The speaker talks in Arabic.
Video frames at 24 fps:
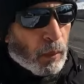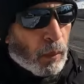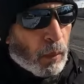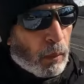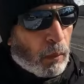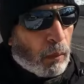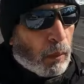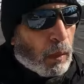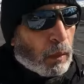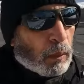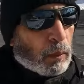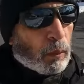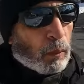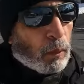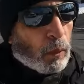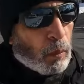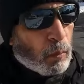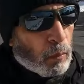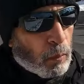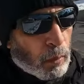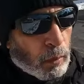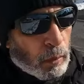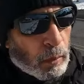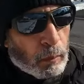أو واحد يقول
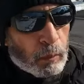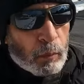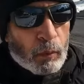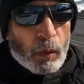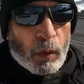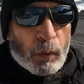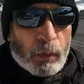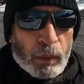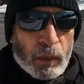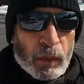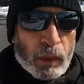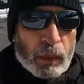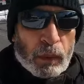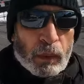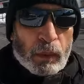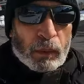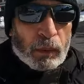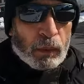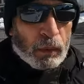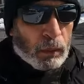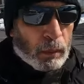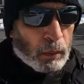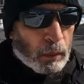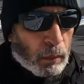لهم هجيبكم أمريكا
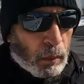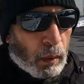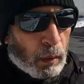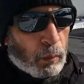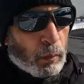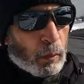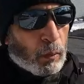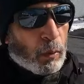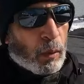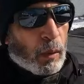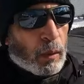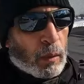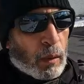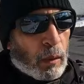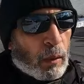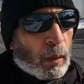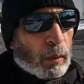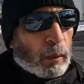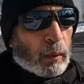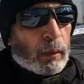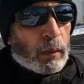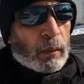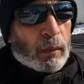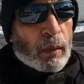اعملوا كذا
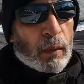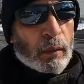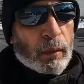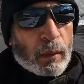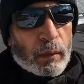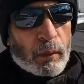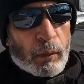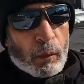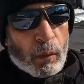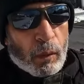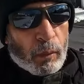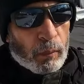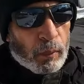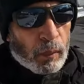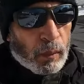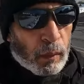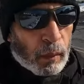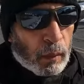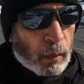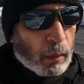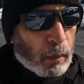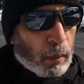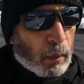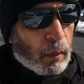واحد اتنين تلاتة هتيجوا
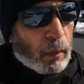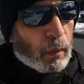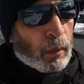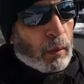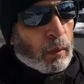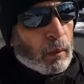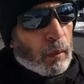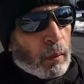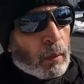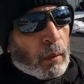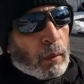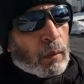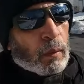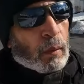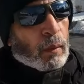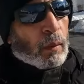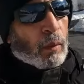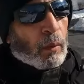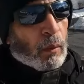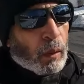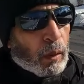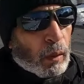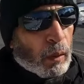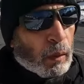أمريكا
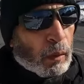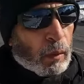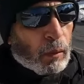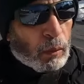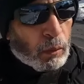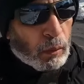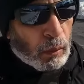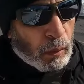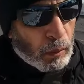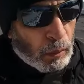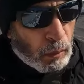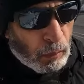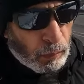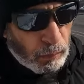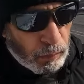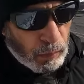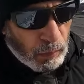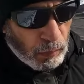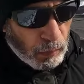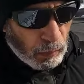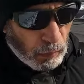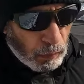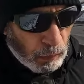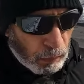والحقيقه كل الكلام
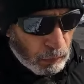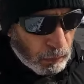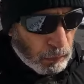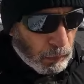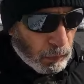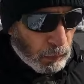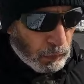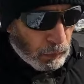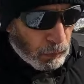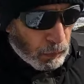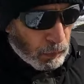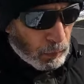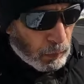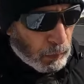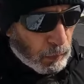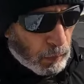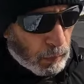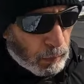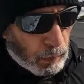ده كلام آه،